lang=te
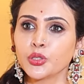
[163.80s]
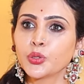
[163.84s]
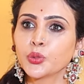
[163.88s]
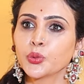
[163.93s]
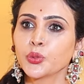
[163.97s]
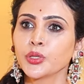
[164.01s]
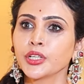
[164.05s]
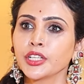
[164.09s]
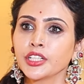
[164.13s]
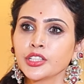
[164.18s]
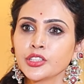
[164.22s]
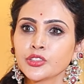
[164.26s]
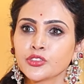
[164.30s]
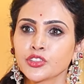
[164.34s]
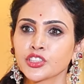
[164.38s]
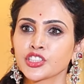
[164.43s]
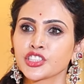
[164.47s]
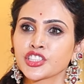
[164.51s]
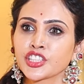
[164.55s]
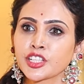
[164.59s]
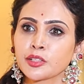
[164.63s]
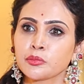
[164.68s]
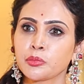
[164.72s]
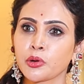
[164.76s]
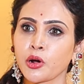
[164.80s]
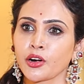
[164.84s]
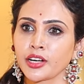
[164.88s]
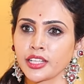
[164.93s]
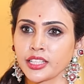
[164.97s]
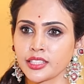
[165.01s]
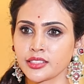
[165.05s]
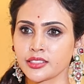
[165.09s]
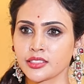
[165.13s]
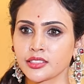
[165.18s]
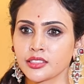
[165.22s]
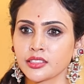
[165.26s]
టూ ఇండివిజువల్
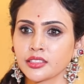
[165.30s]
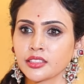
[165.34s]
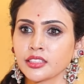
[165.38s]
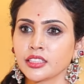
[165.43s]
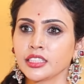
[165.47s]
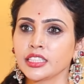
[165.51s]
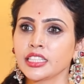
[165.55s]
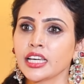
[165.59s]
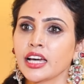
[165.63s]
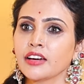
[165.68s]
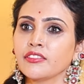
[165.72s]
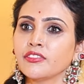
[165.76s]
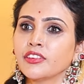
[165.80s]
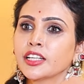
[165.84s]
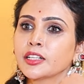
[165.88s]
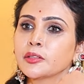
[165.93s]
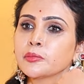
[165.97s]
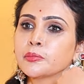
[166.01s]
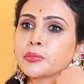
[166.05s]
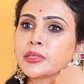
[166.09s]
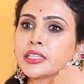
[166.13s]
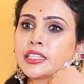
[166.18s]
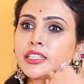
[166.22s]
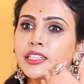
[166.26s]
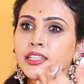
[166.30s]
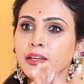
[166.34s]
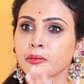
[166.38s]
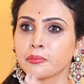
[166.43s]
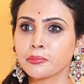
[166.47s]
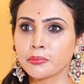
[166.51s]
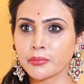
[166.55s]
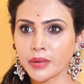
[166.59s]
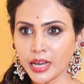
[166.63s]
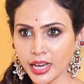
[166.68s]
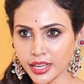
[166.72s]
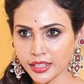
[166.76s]
బాడీస్ ఎవరు
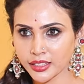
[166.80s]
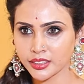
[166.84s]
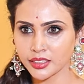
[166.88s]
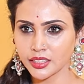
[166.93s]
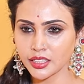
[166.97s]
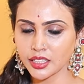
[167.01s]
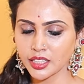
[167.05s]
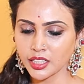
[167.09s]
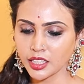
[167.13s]
బిఎంఆర్